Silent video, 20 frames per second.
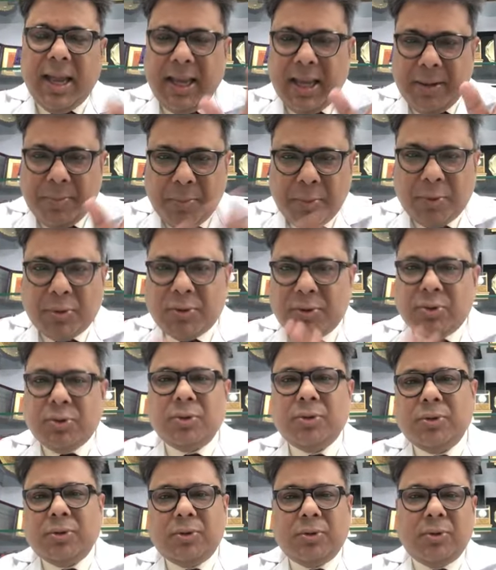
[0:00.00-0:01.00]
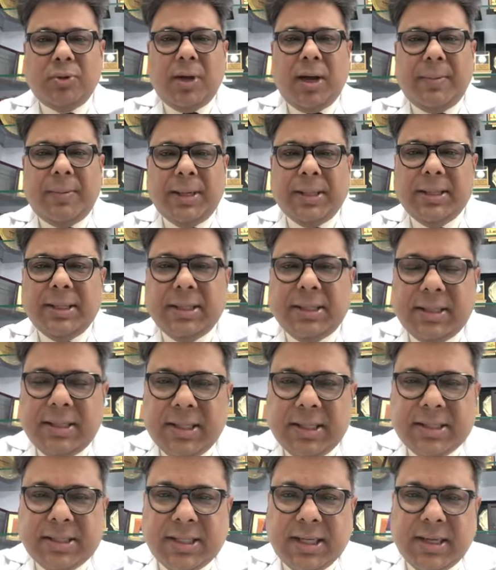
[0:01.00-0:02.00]
এই পর্যন্ত আমাদের
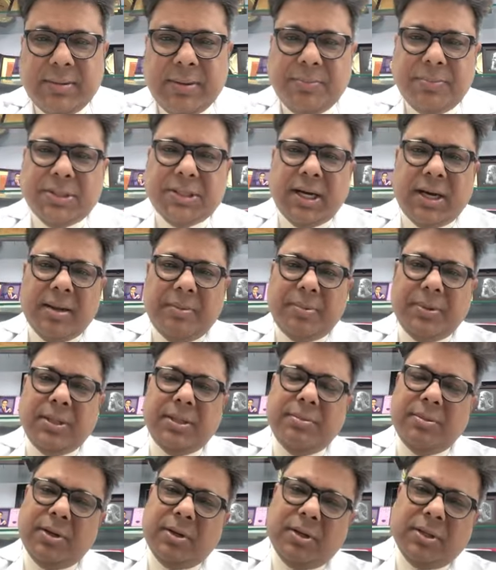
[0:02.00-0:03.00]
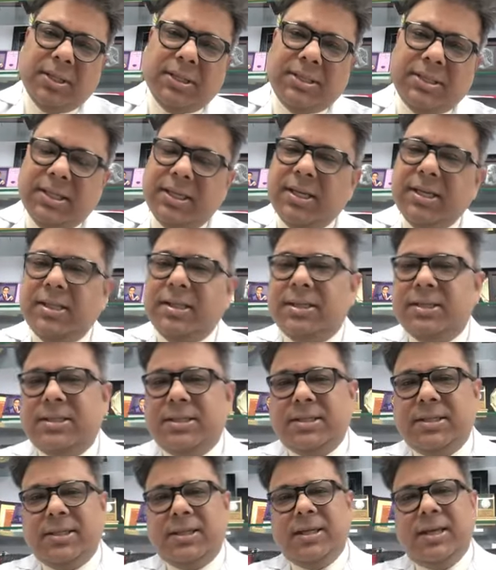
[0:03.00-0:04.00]
দেশে আমি সারা পৃথিবীর কথা ছেড়েই
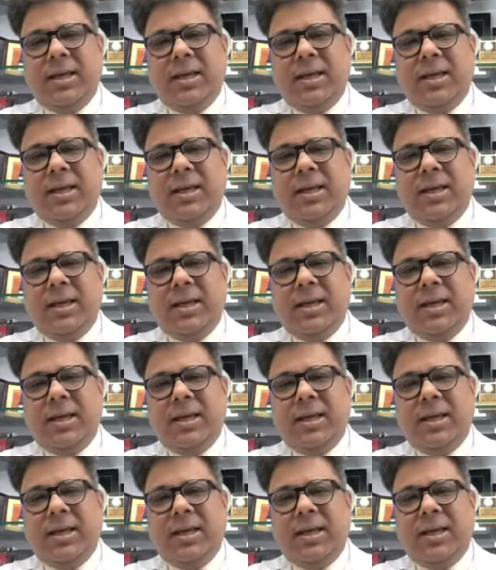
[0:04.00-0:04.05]
দিচ্ছি